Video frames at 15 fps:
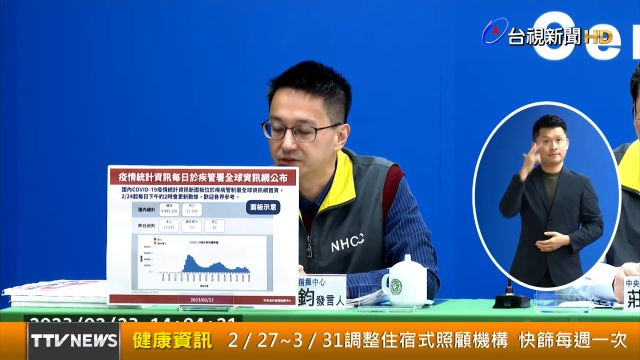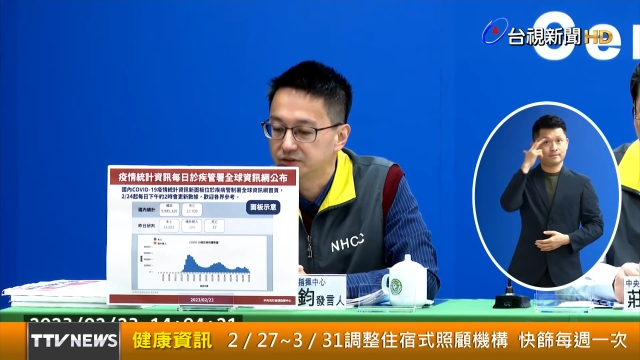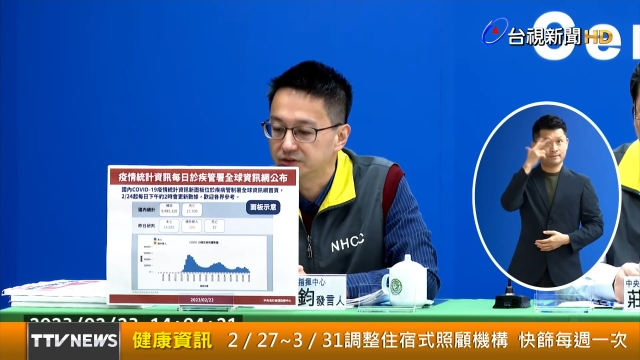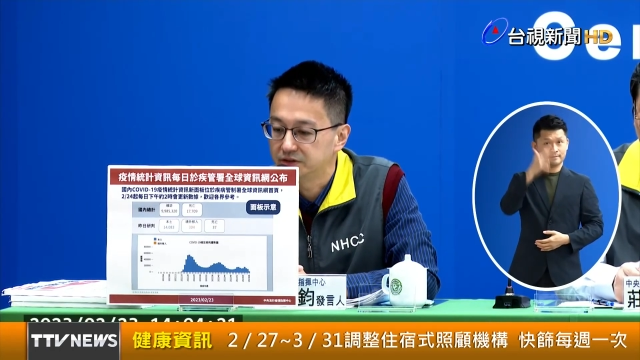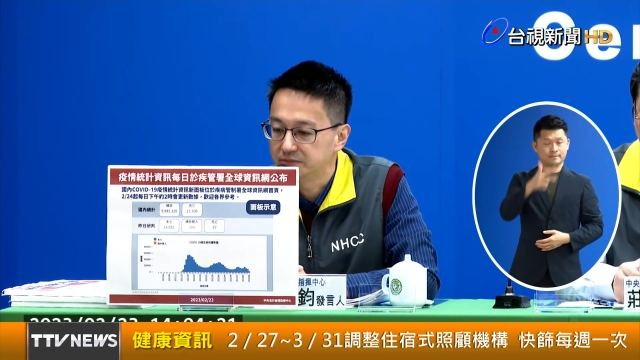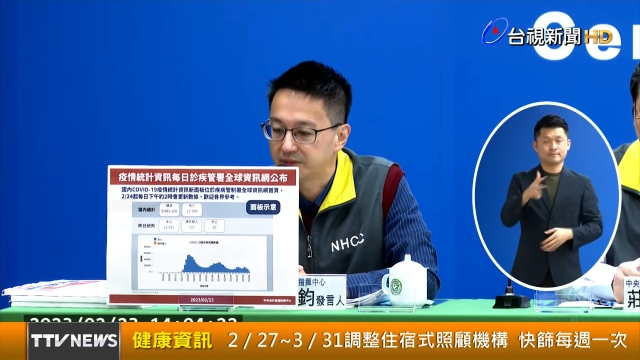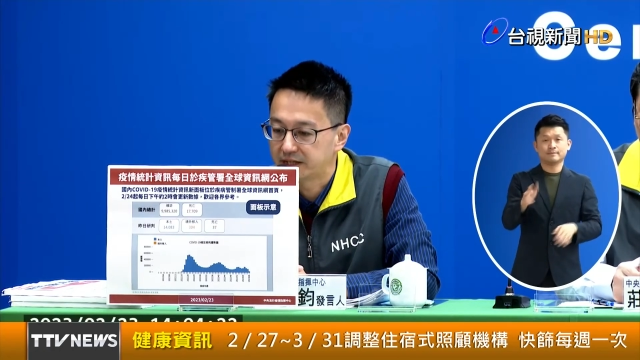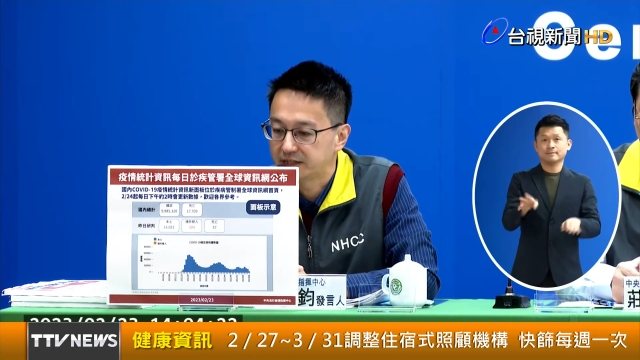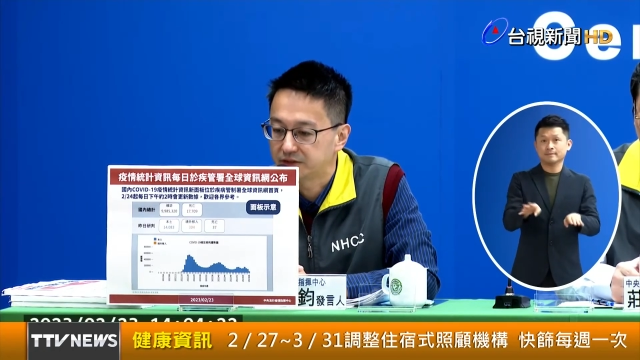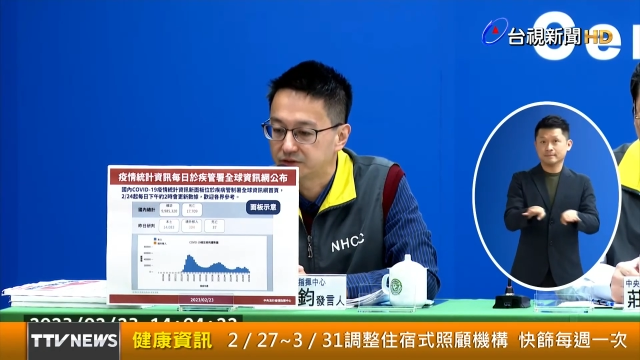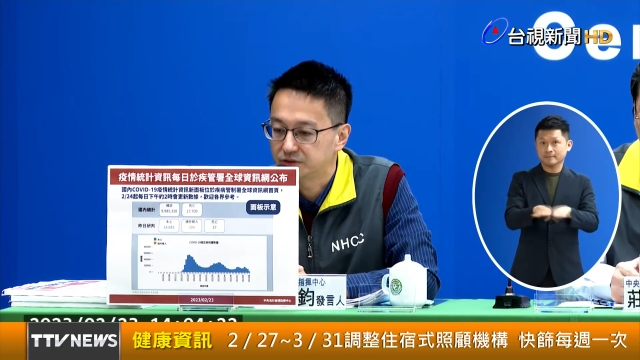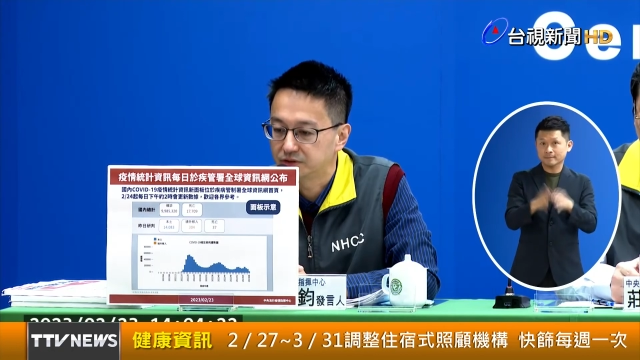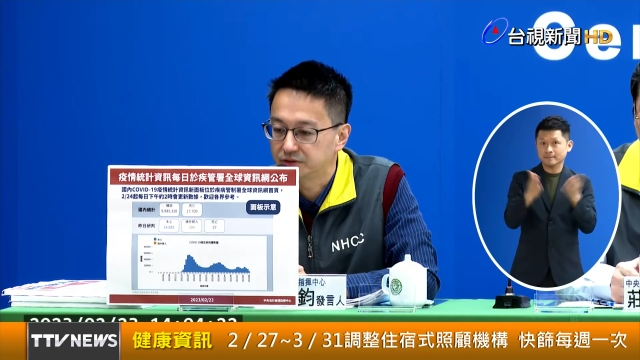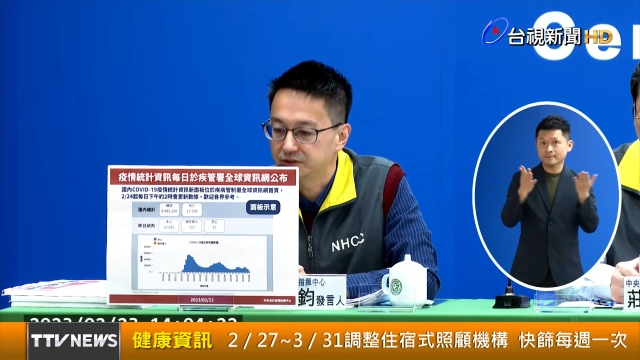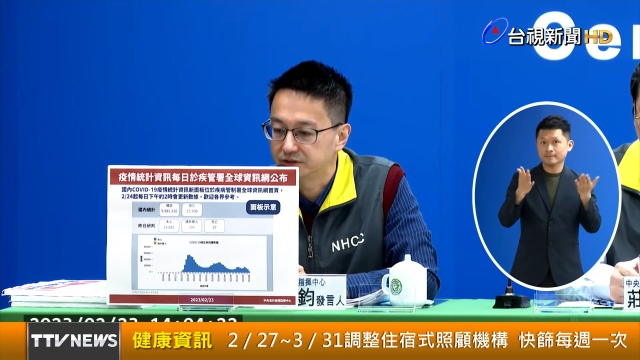就是每一
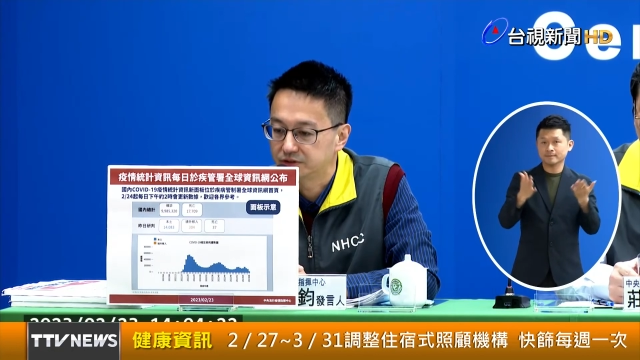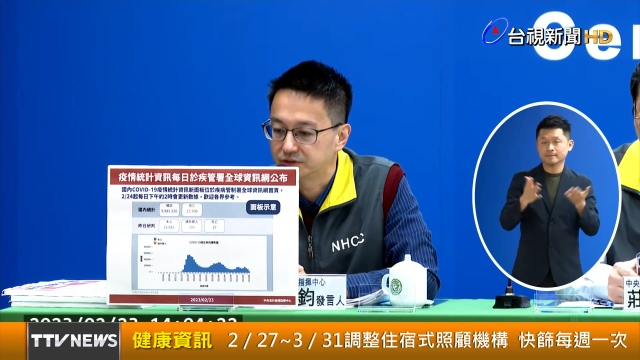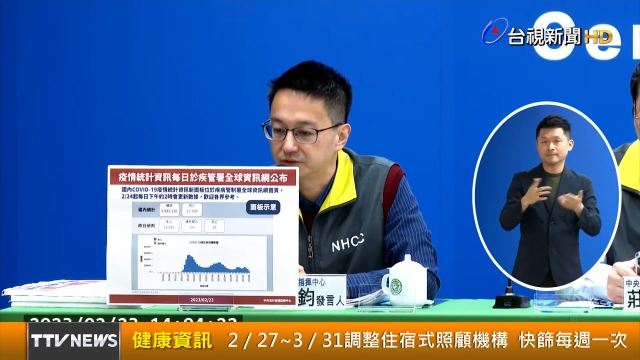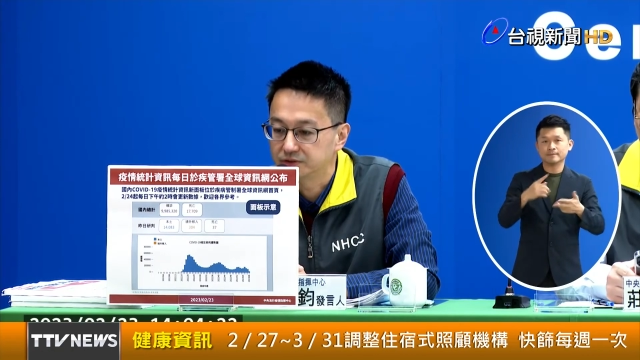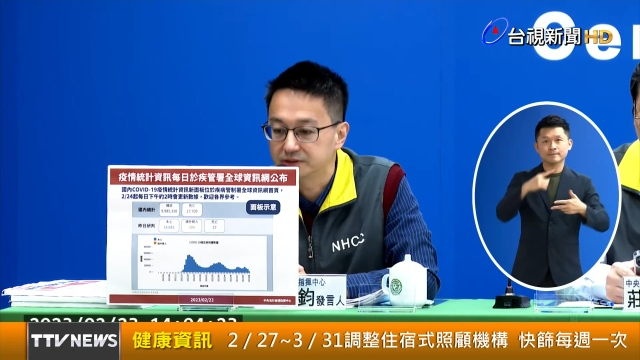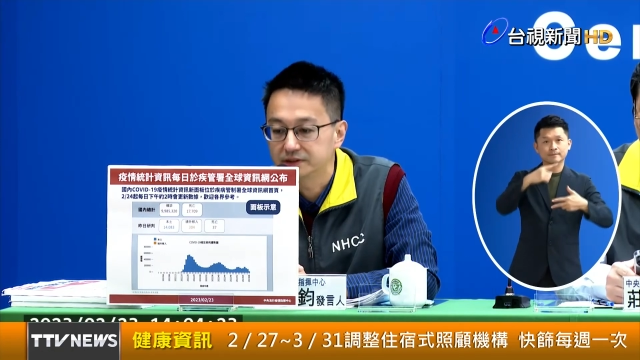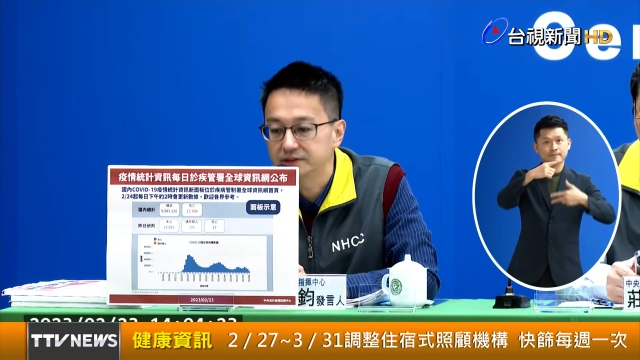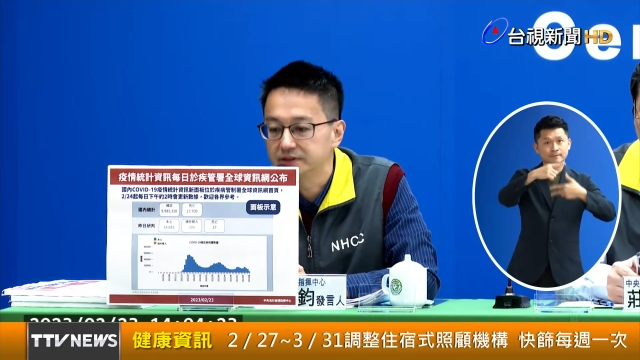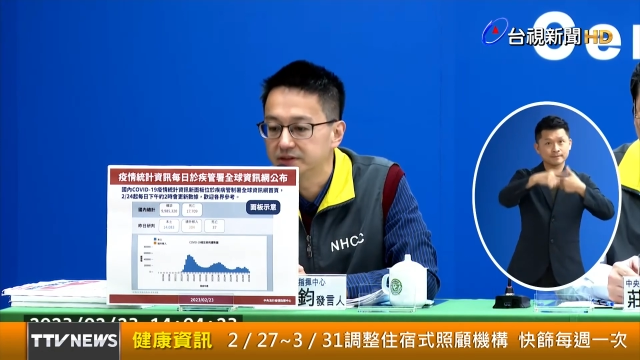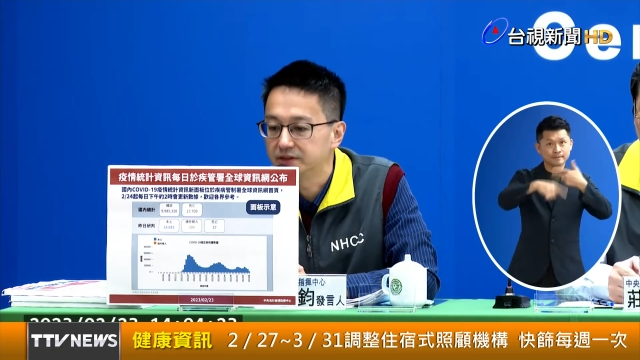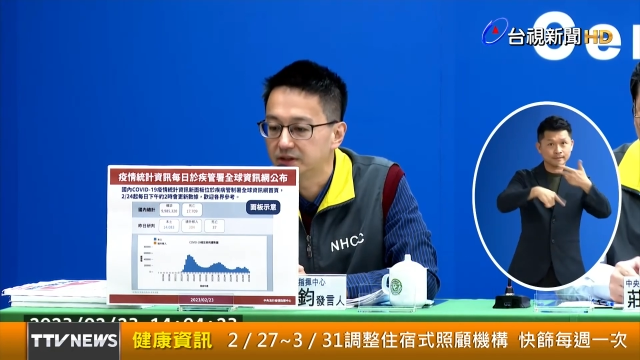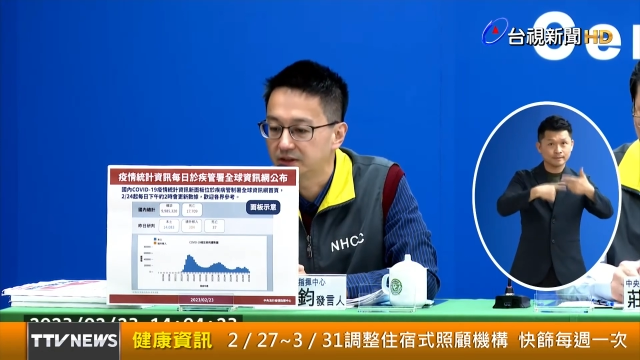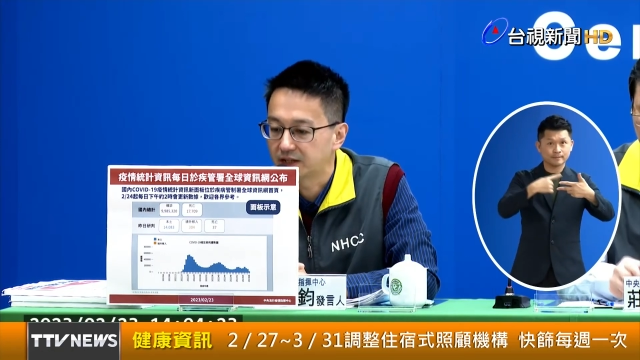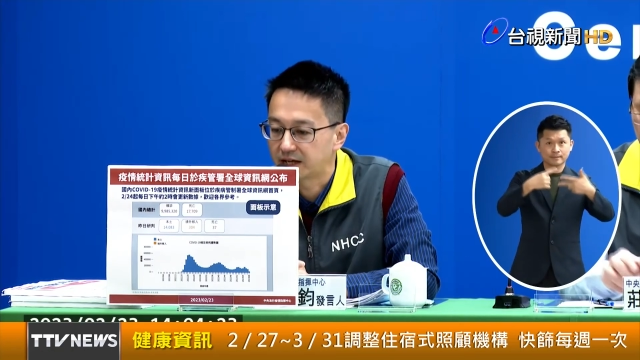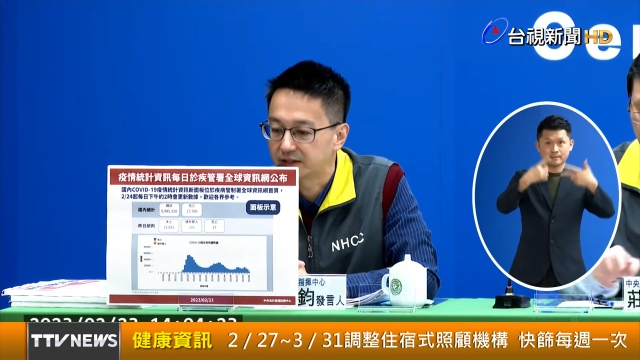周的周四
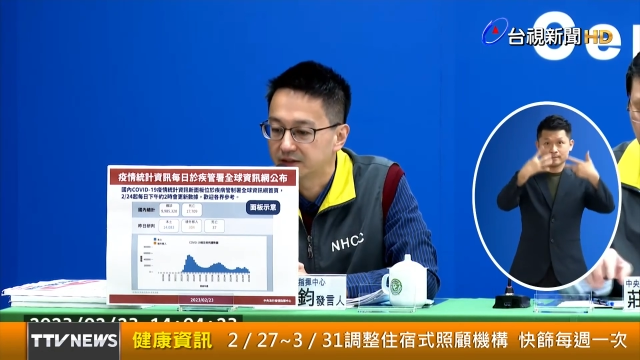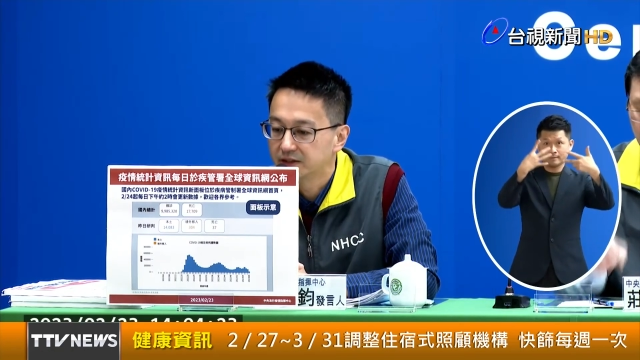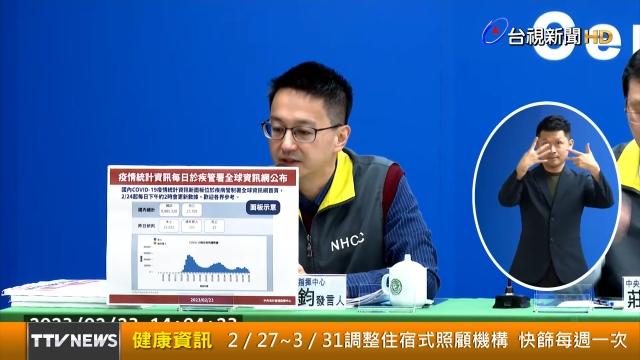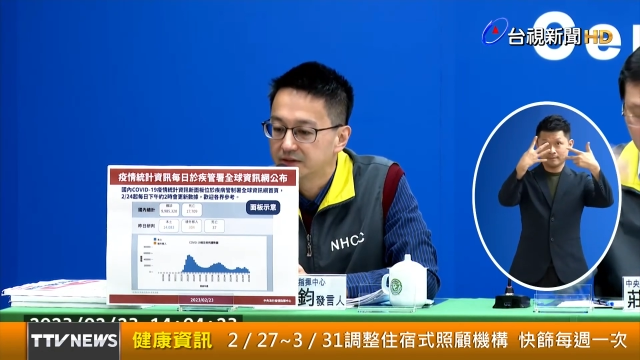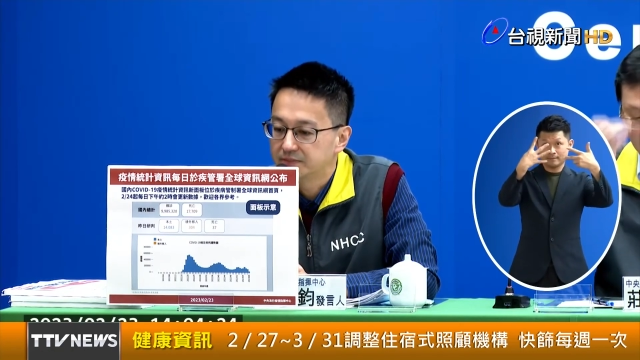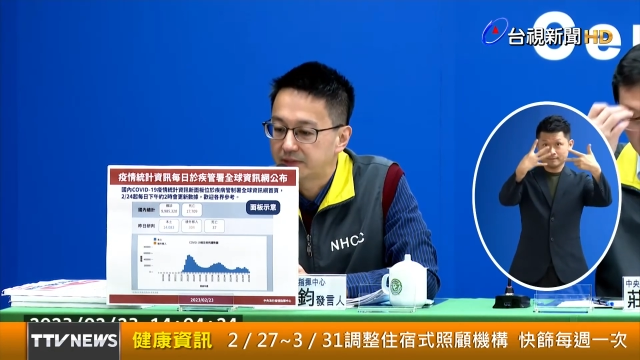哈来